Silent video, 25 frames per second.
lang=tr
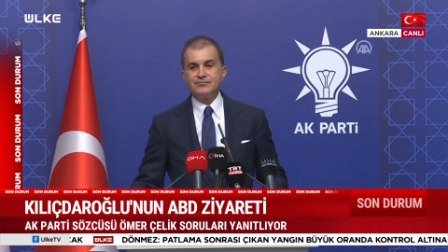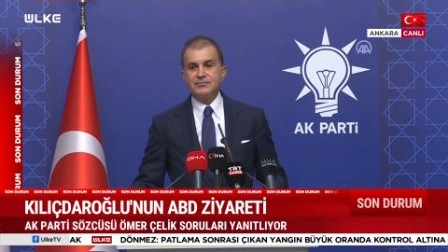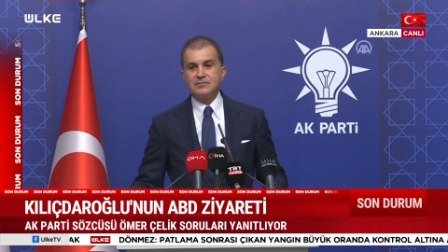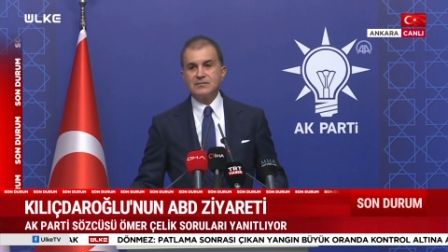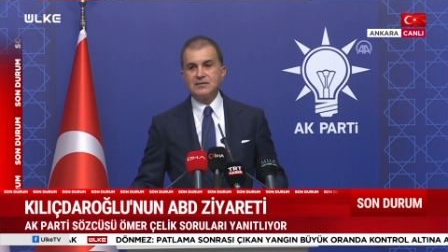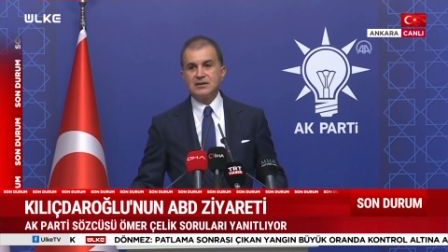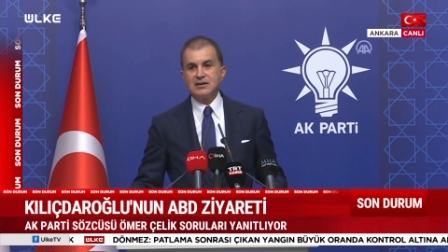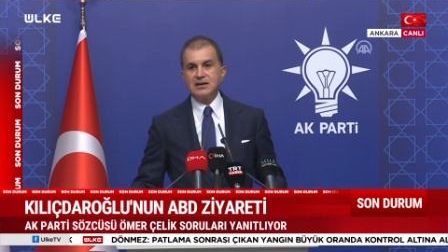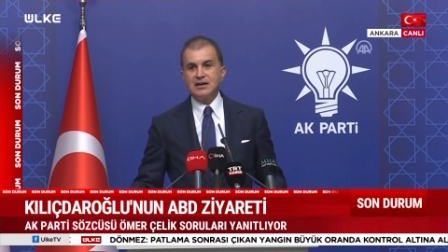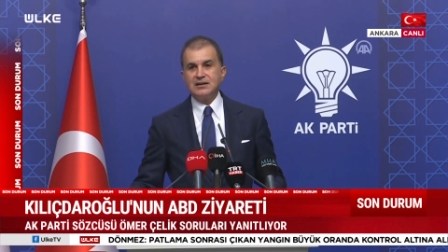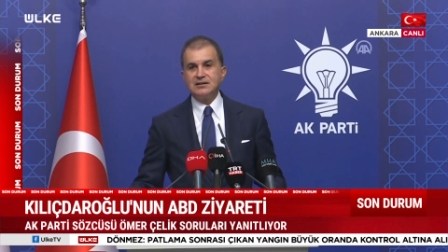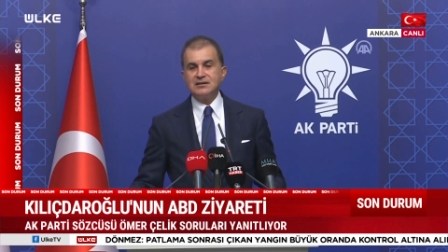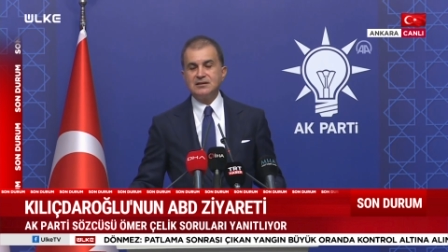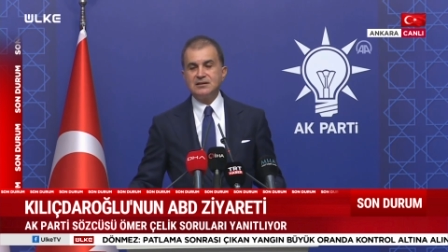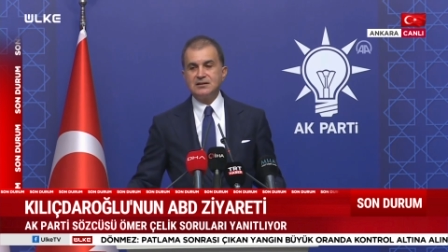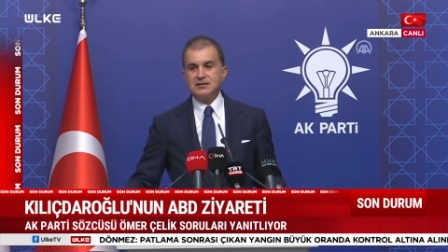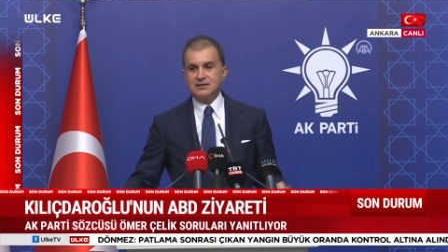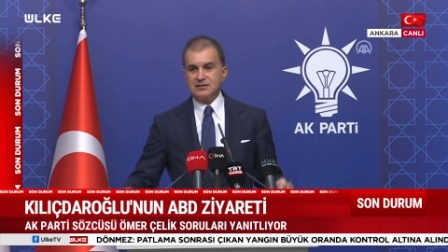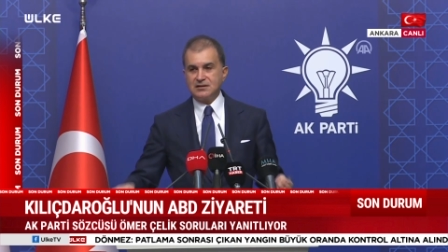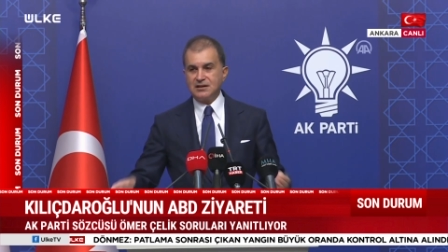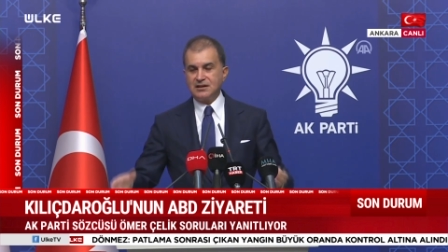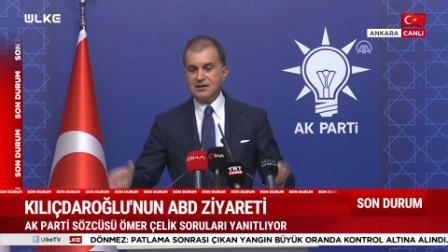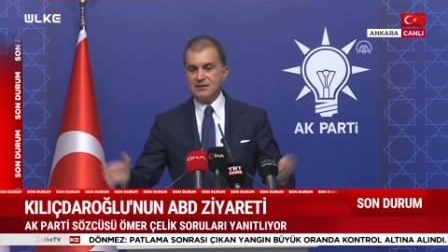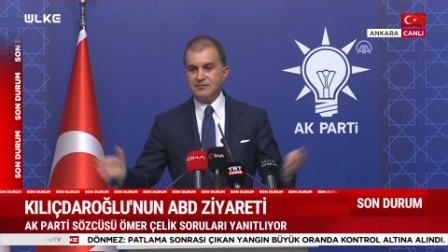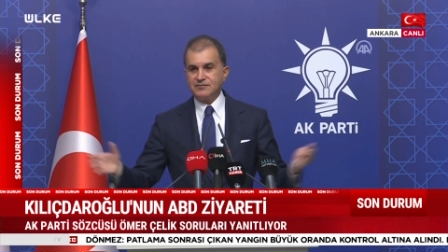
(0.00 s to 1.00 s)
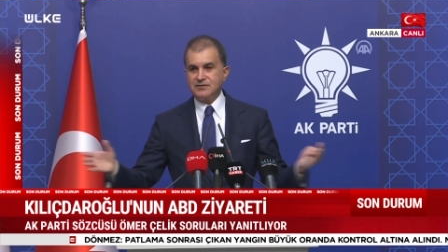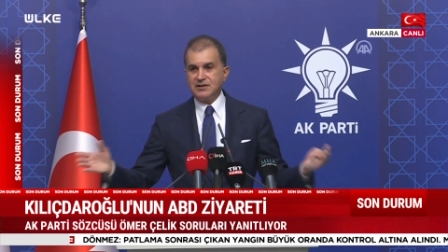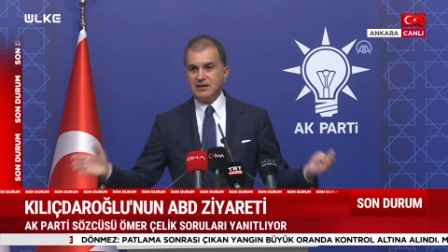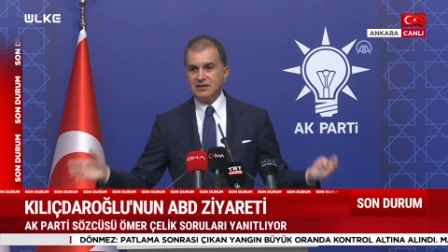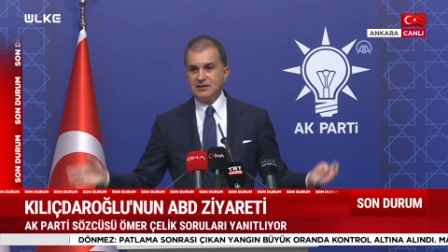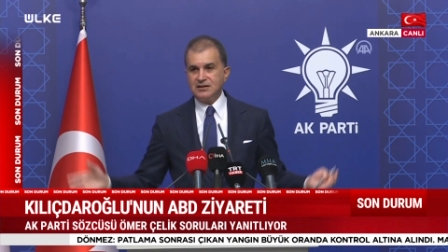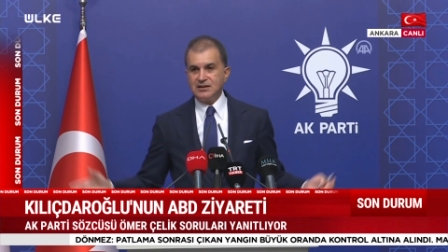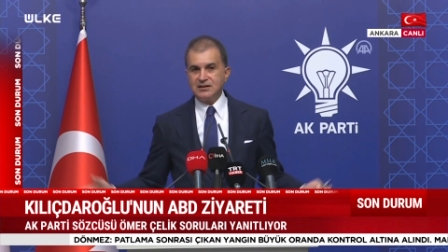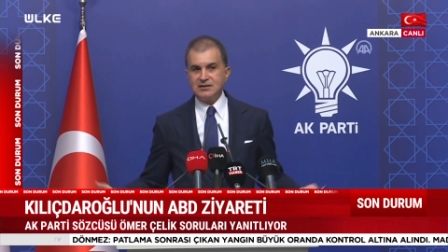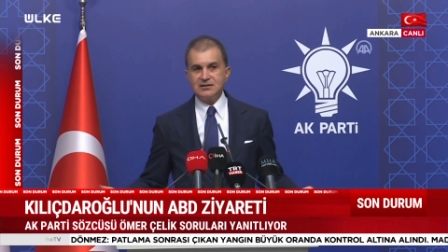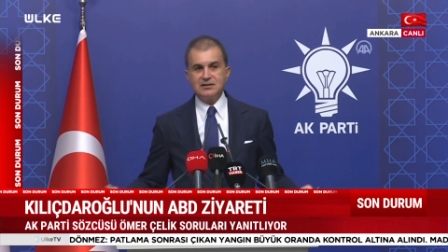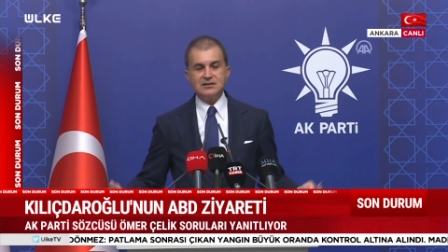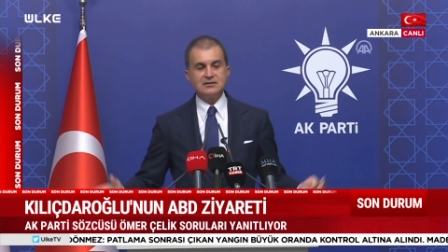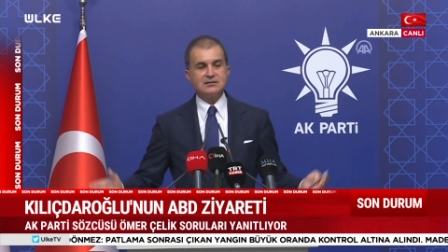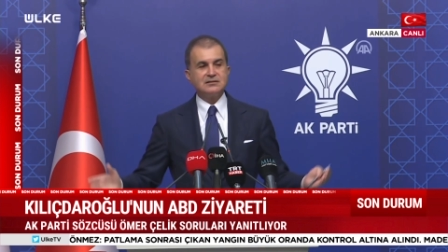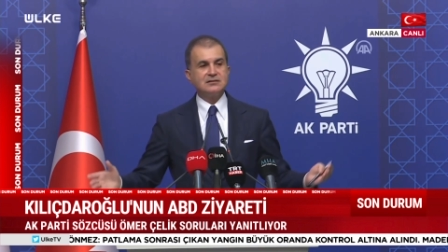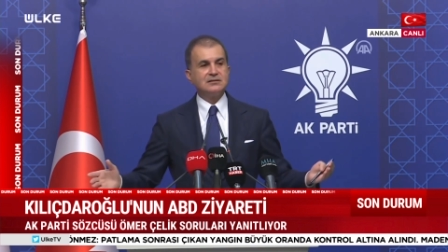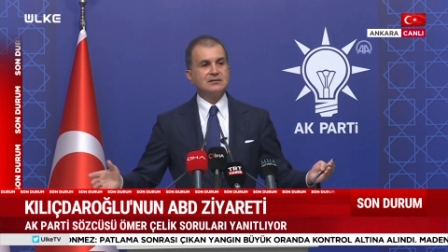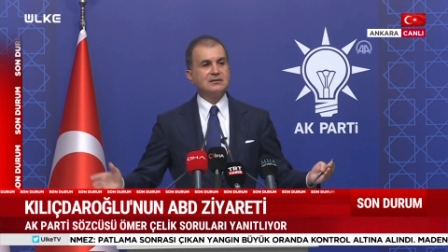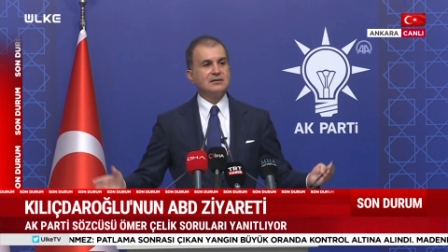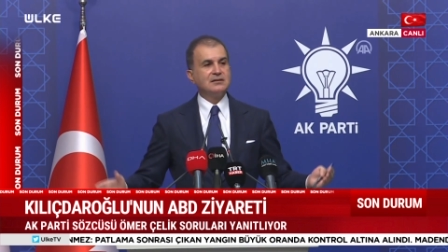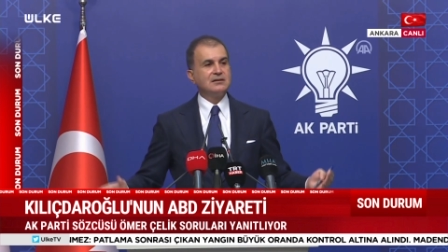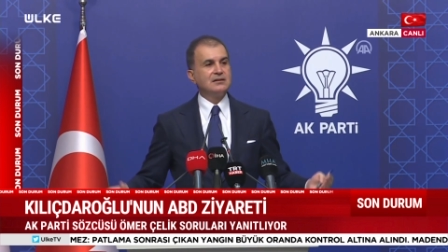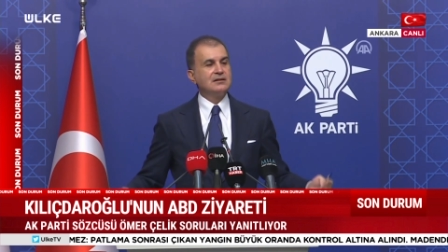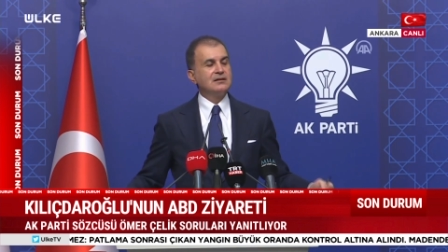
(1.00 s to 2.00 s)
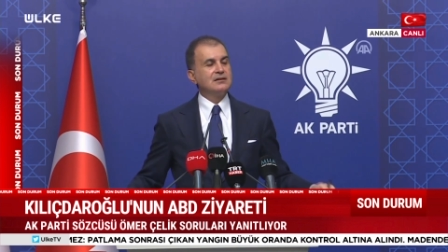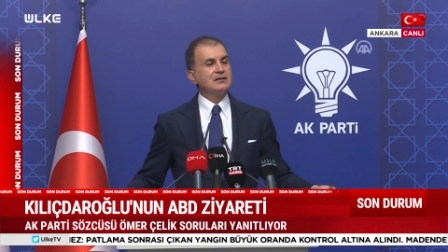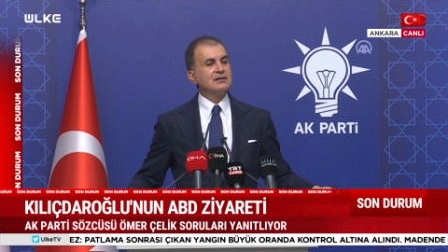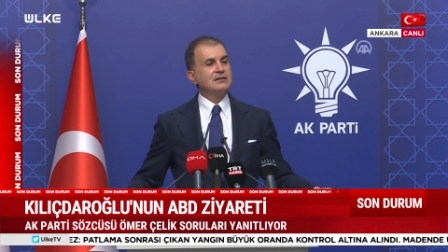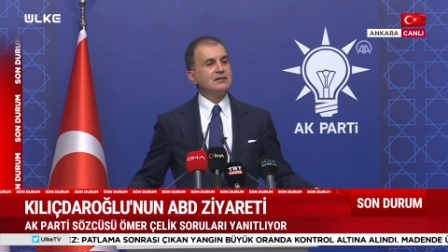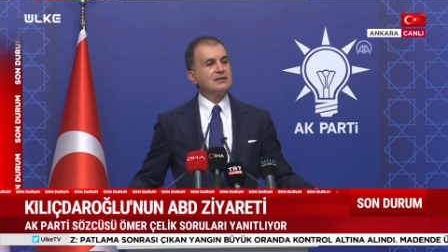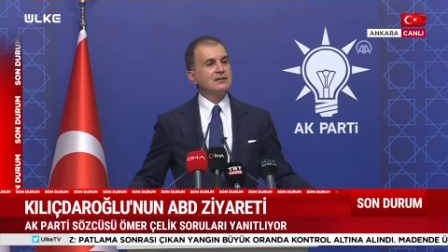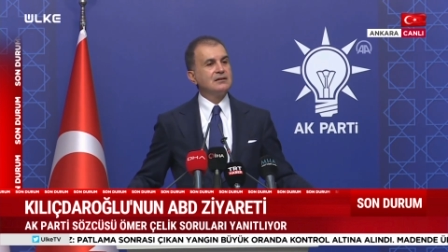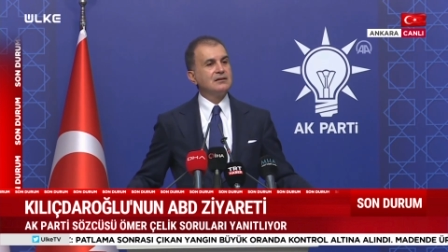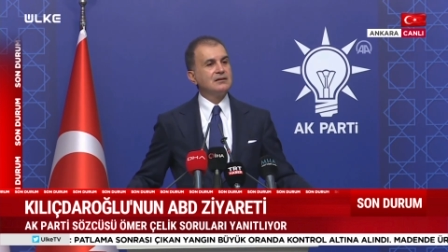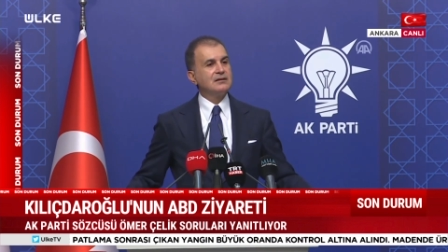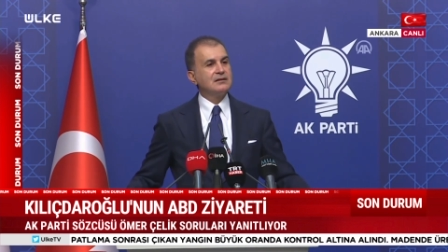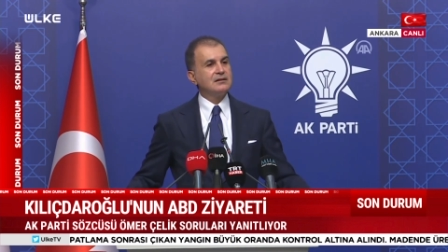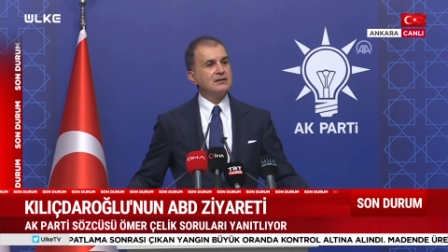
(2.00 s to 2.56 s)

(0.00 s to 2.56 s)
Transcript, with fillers: kendi taraftarlarının e,